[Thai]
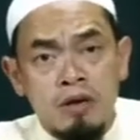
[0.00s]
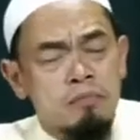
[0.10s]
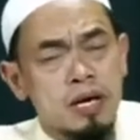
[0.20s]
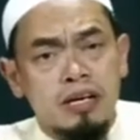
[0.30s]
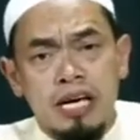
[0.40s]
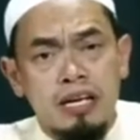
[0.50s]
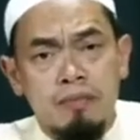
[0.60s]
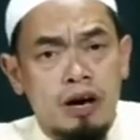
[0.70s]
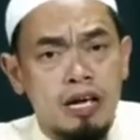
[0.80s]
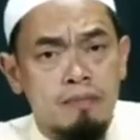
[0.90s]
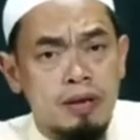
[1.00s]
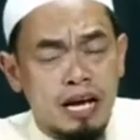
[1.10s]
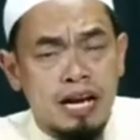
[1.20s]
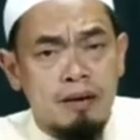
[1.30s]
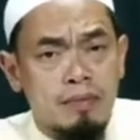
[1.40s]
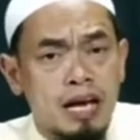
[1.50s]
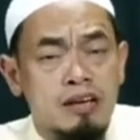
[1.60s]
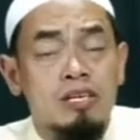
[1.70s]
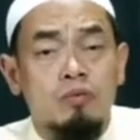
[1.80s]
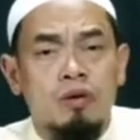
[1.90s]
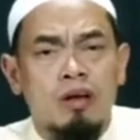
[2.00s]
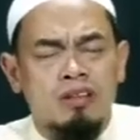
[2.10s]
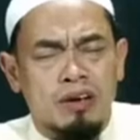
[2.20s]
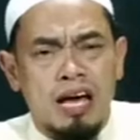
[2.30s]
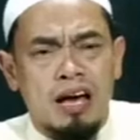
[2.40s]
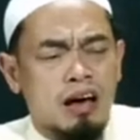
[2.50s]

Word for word: ไม่เคยเห็นอิบราฮิมบินอัดฮัมมานั่งซิกรุลลอฮ์ต่อหน้า